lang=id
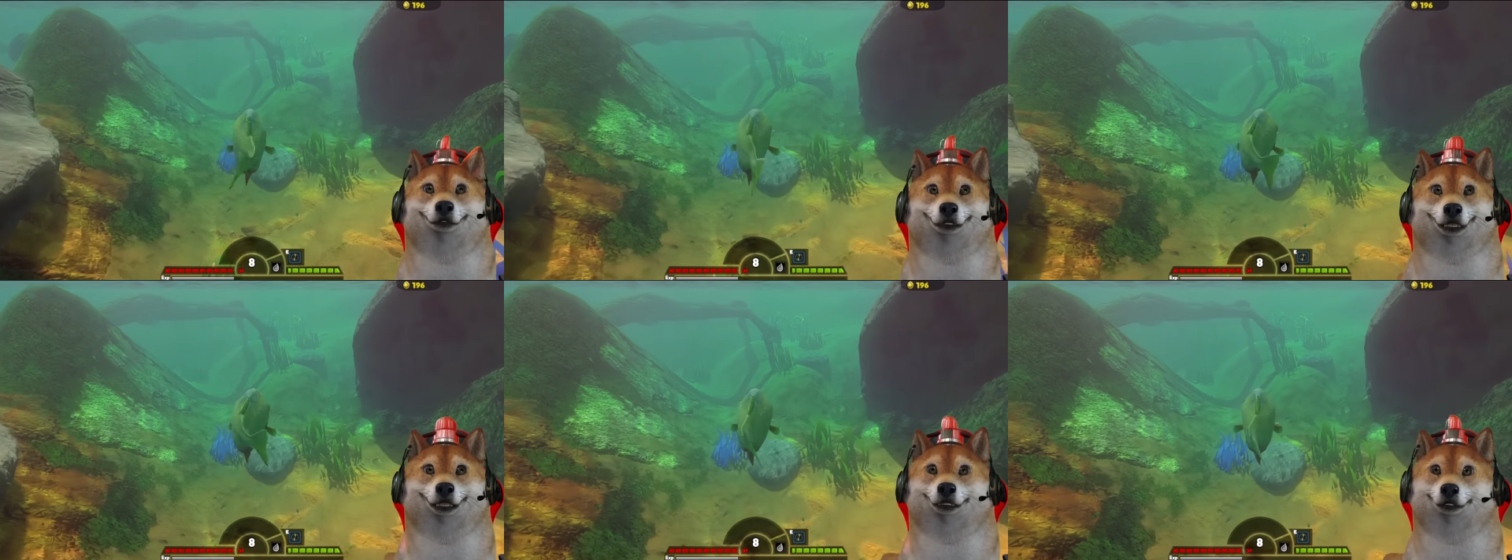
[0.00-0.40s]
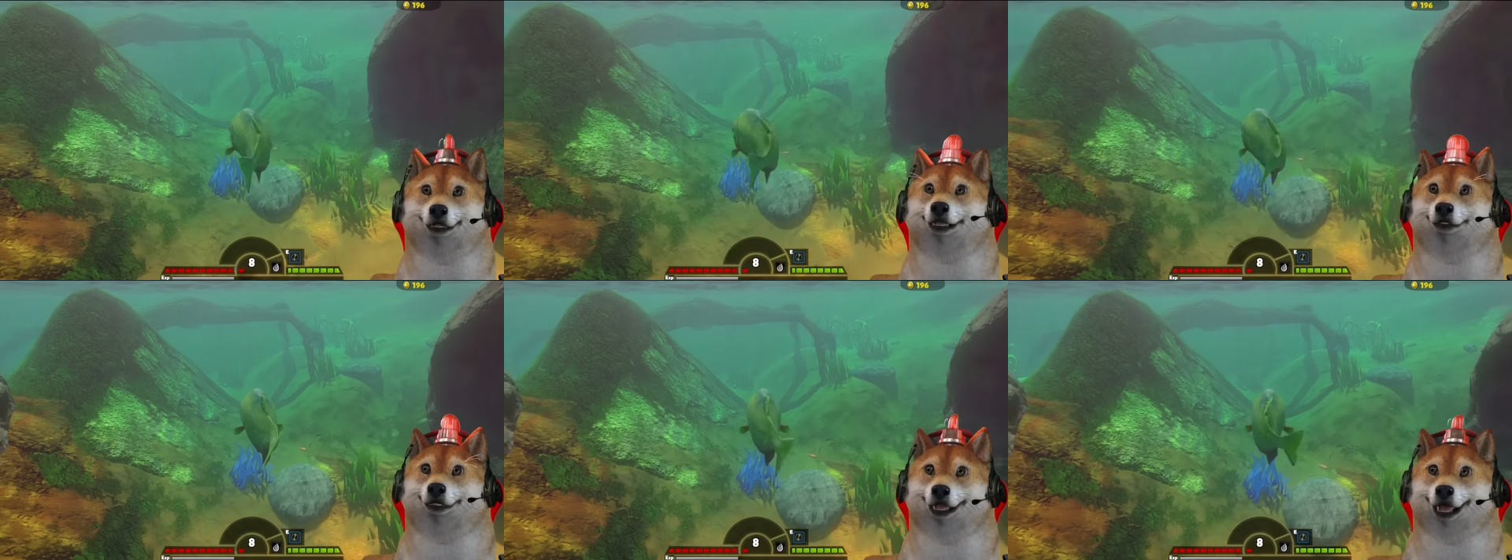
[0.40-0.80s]
makan
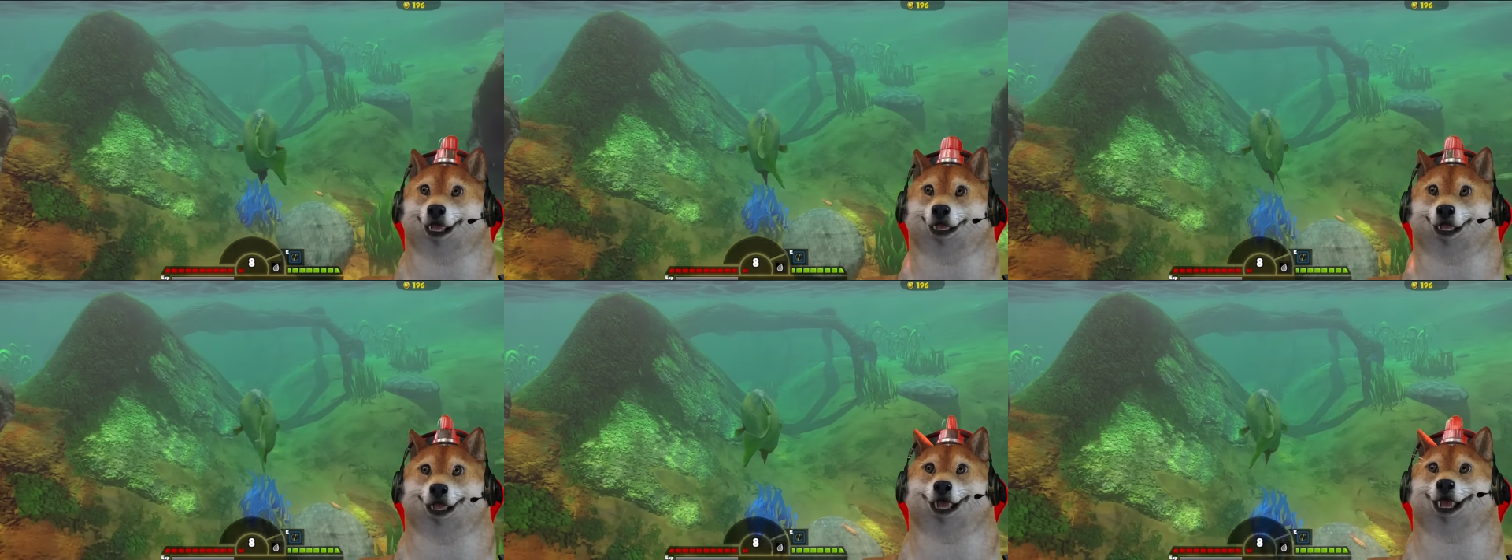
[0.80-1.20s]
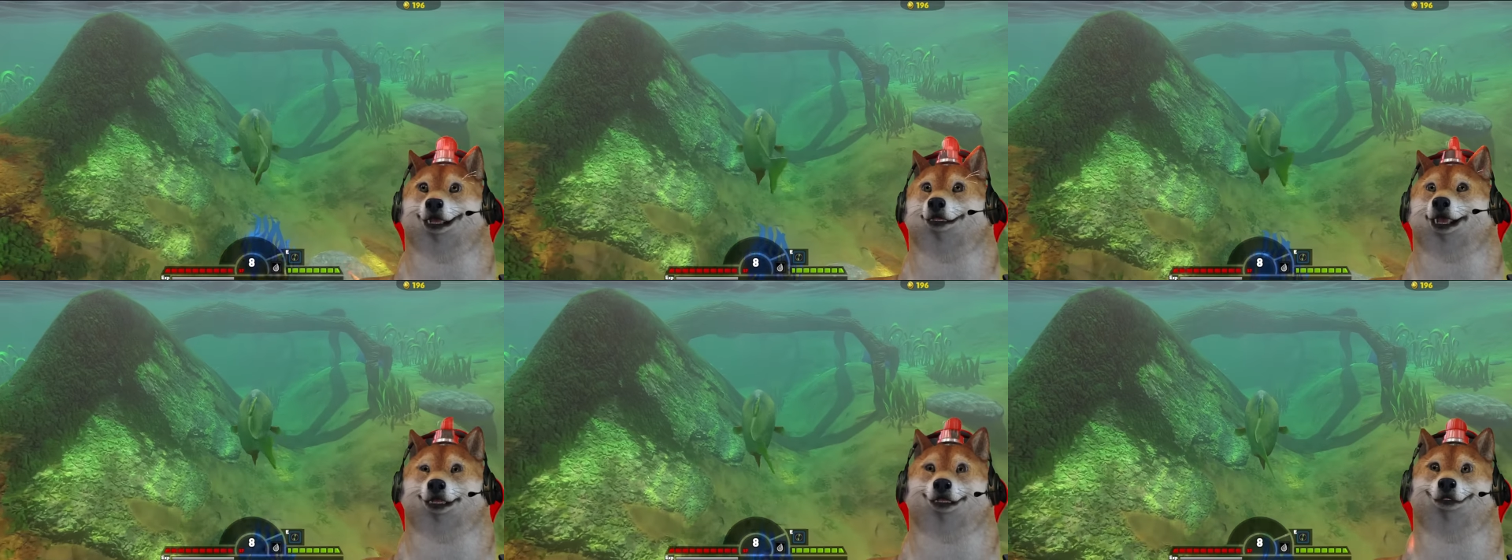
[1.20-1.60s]
teman-temannya jadi kita
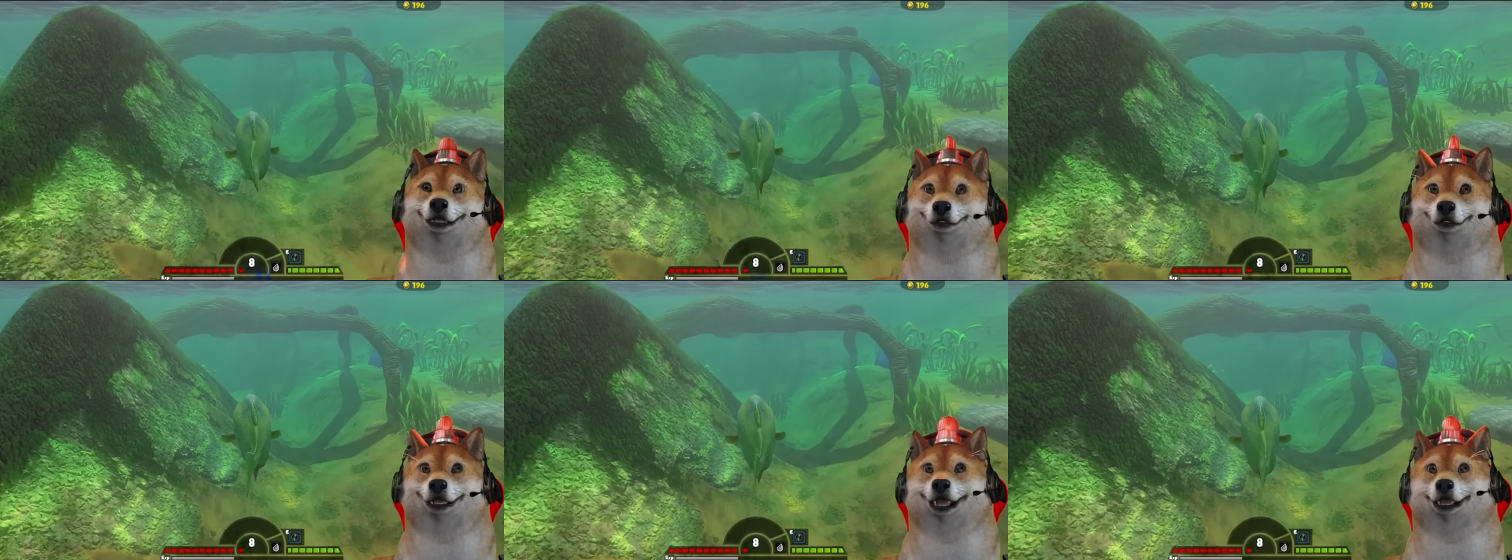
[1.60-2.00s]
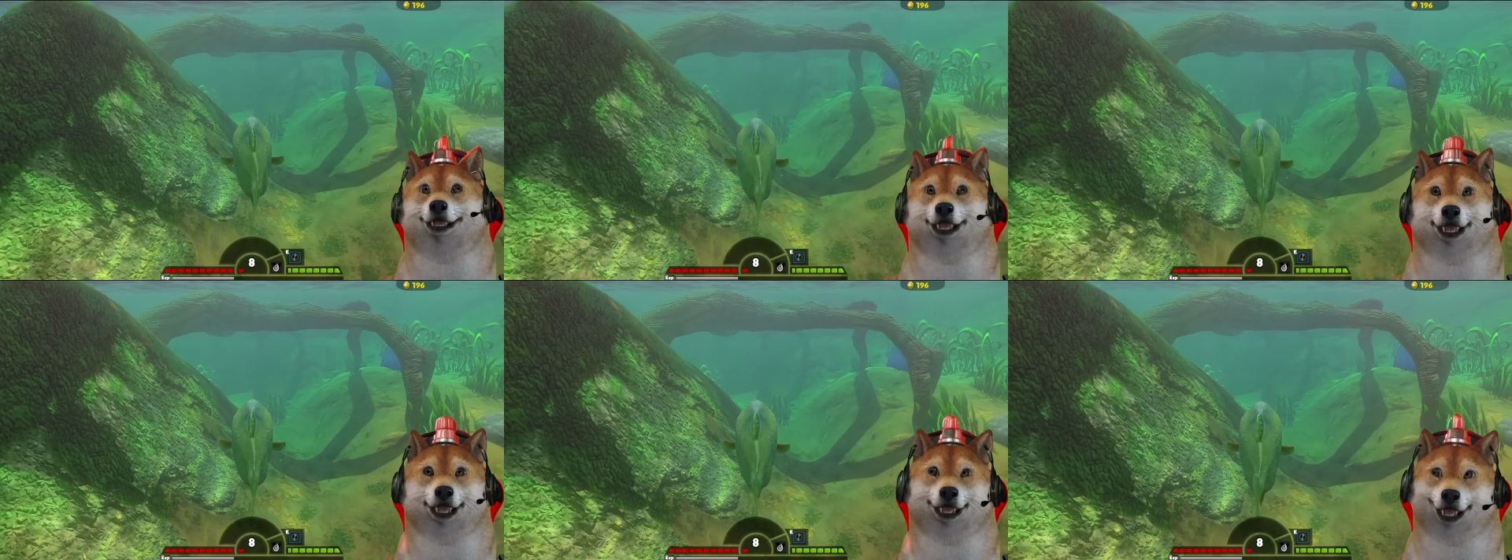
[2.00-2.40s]
harus sabar-sabar
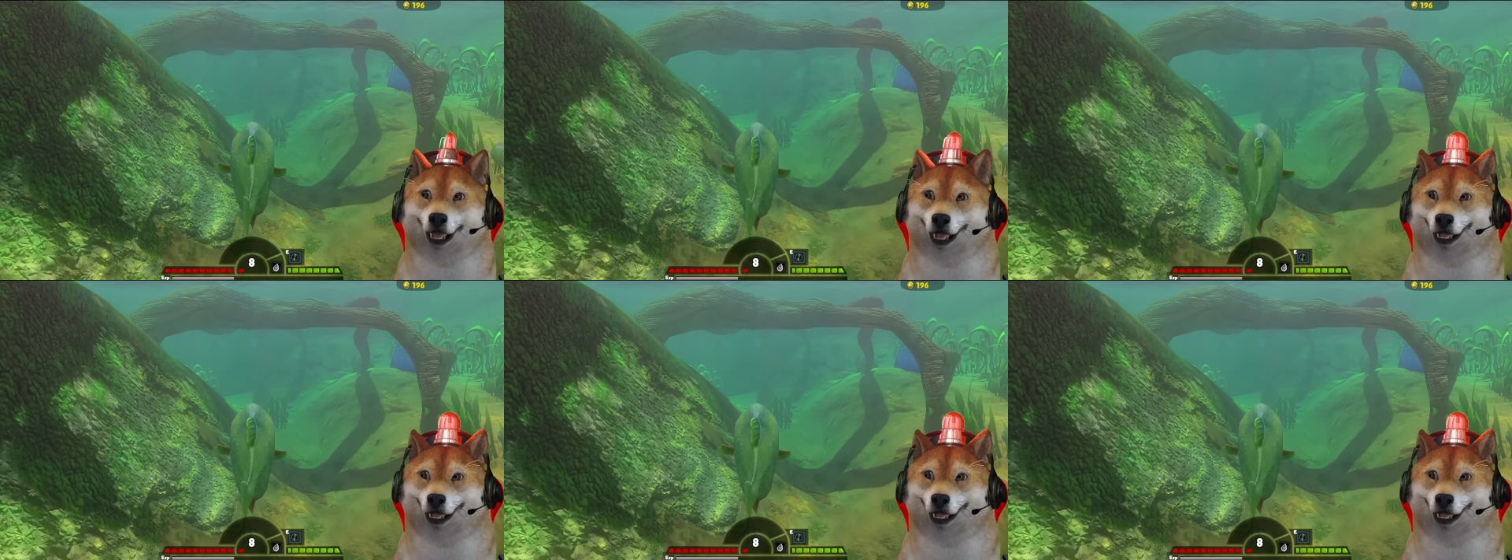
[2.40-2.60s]
dulu ya